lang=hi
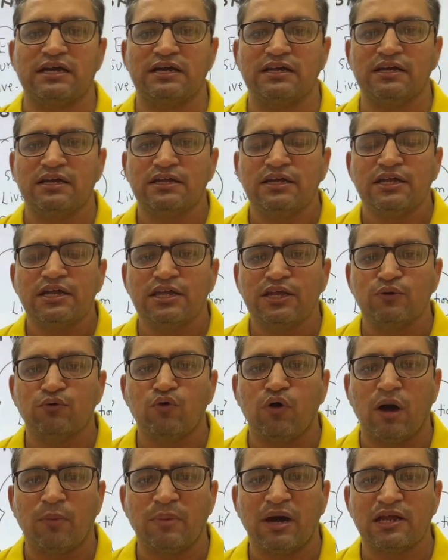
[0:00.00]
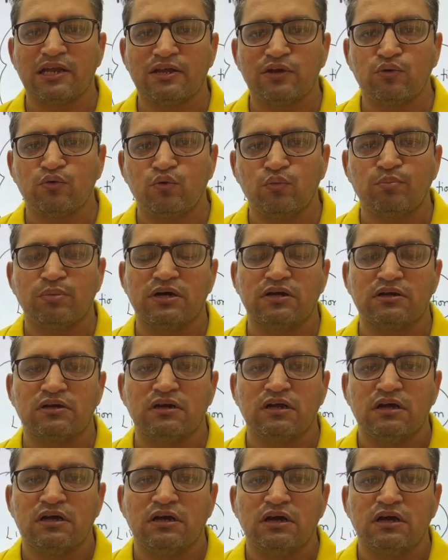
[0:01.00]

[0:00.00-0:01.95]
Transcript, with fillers: है कि वो हमारे ऊपर